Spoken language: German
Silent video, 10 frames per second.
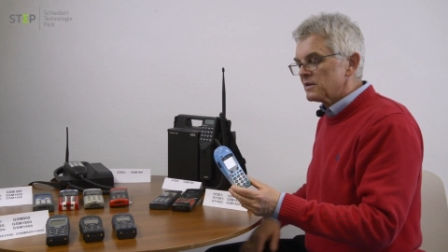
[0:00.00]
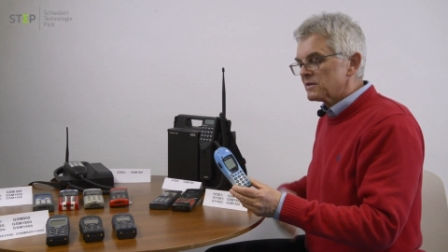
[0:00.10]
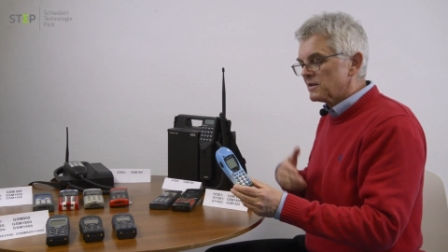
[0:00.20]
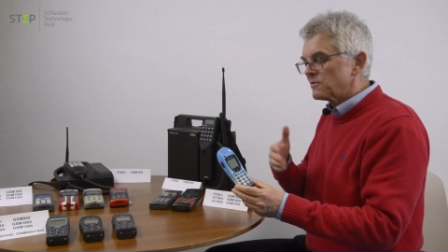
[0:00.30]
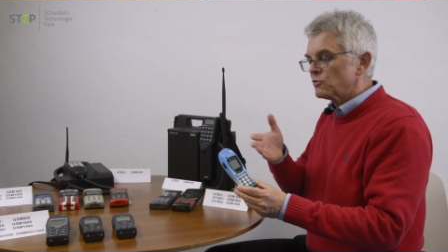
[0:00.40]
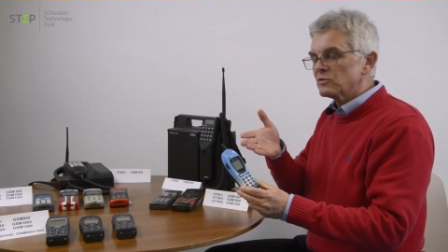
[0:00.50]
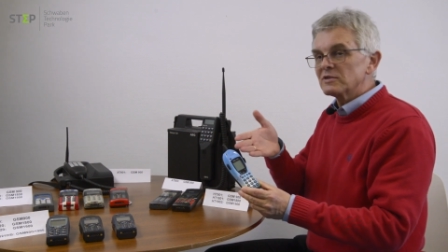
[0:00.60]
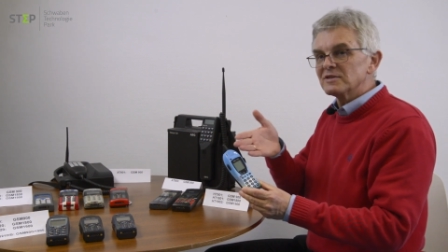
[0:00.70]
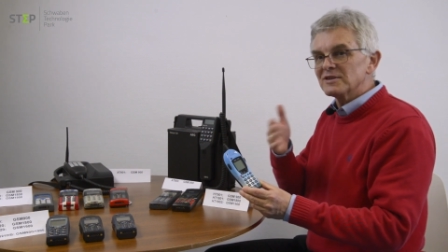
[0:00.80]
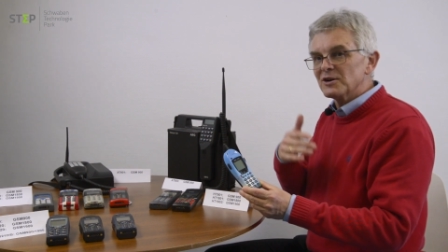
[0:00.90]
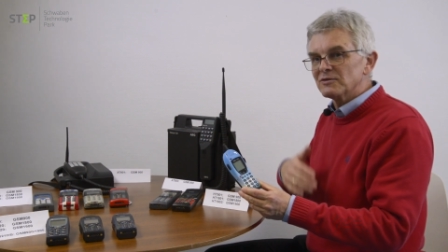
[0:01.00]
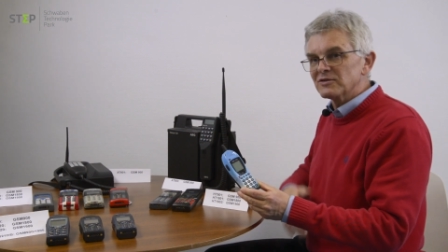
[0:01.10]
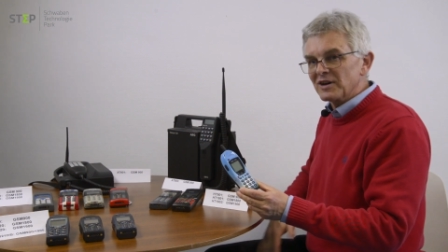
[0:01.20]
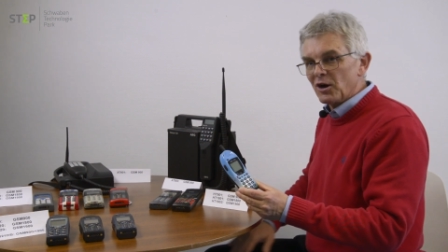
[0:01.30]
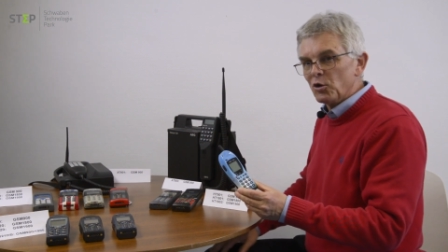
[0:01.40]
dann wurde auf
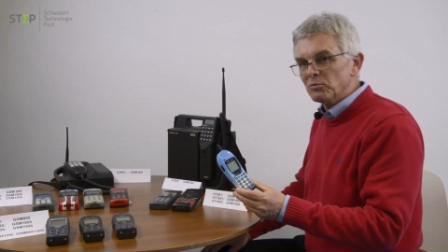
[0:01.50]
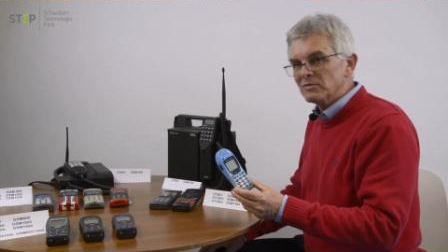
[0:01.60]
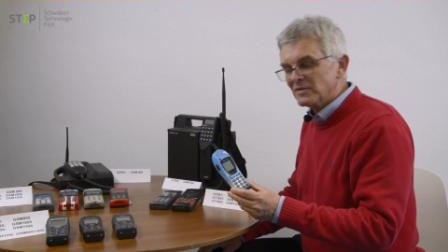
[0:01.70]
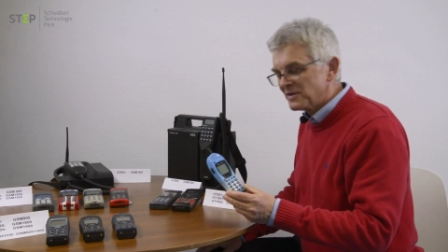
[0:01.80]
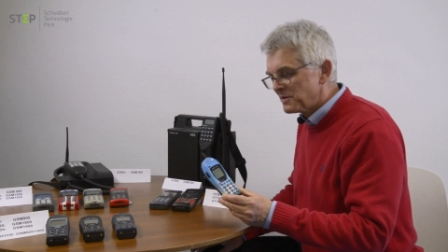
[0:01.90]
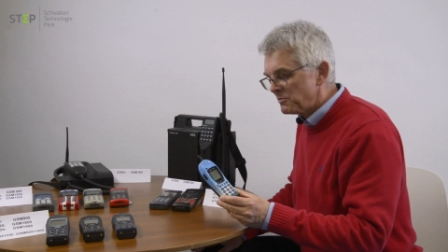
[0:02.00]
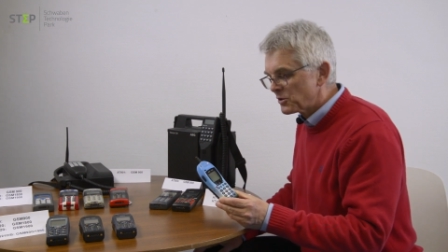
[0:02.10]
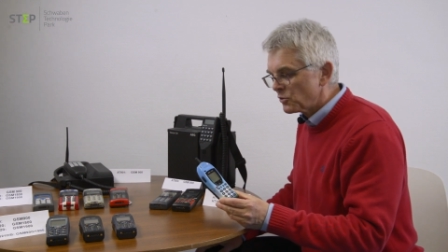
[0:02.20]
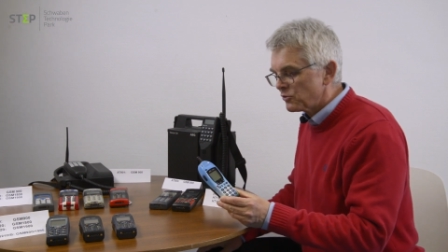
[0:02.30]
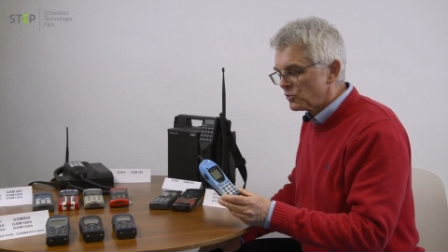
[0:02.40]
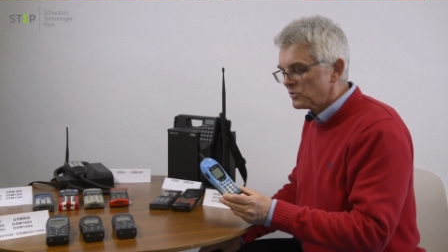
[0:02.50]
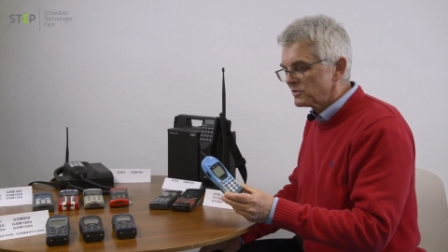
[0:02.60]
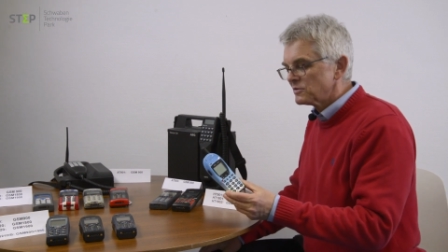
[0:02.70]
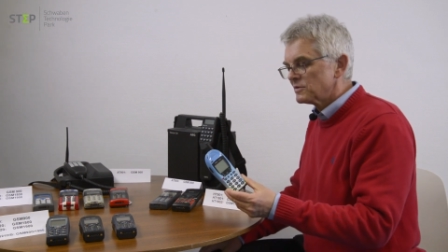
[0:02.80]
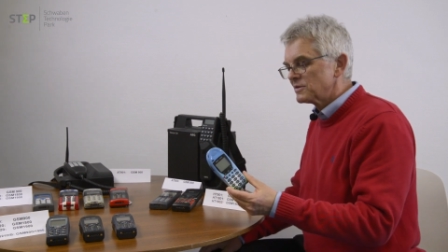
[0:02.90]
Raummikrofon
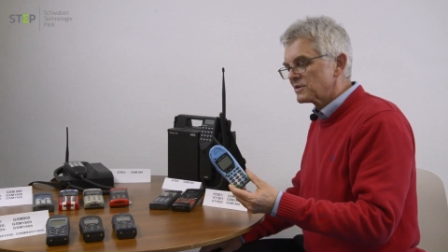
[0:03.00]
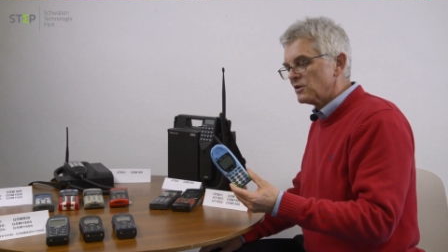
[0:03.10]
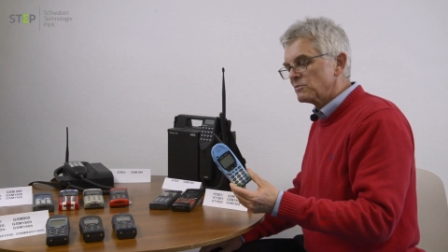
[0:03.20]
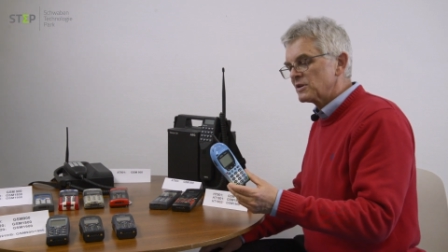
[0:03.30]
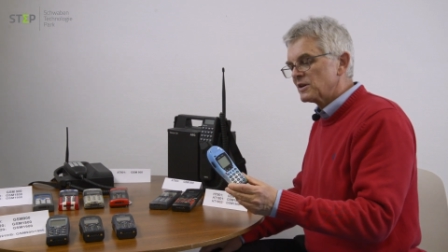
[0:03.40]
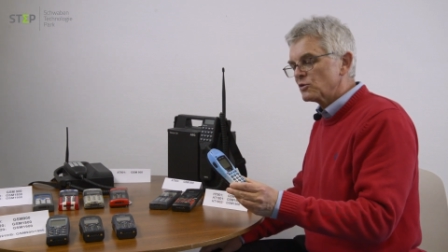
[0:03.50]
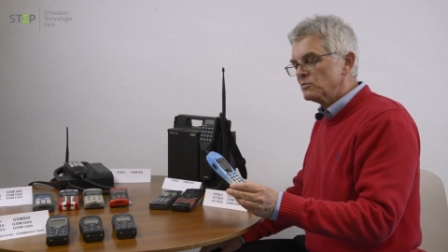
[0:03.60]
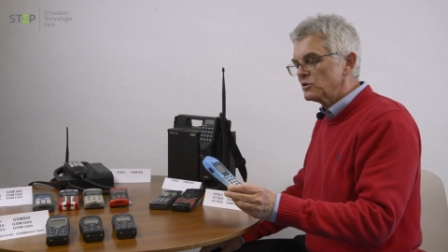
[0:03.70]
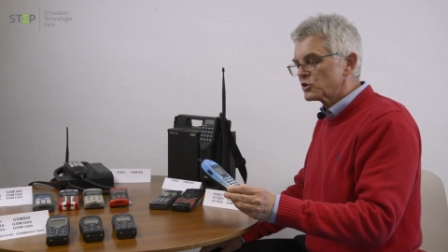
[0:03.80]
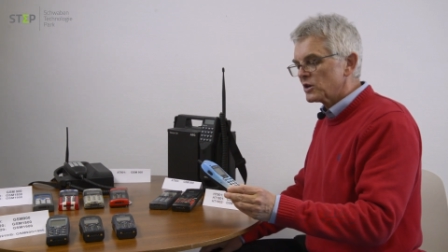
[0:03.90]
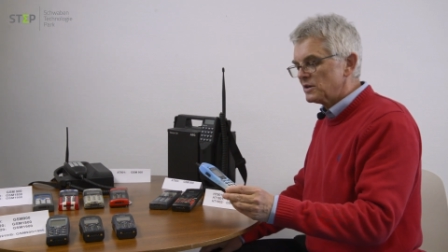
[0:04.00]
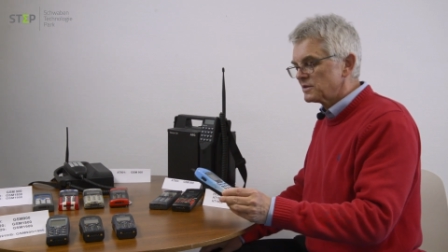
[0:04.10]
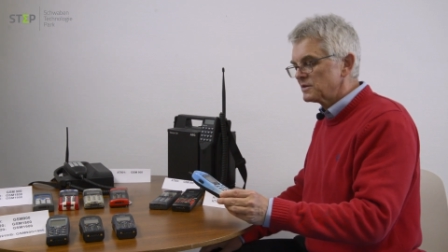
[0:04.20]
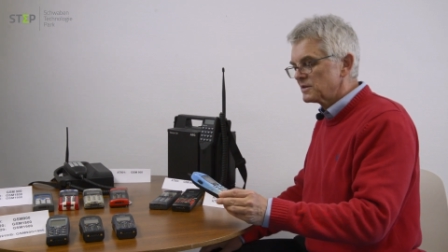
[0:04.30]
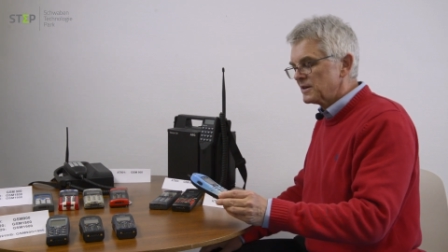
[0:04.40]
und Raumklang
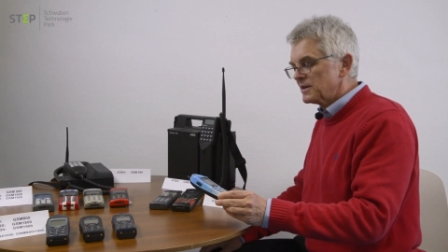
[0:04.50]
umgeschaltet.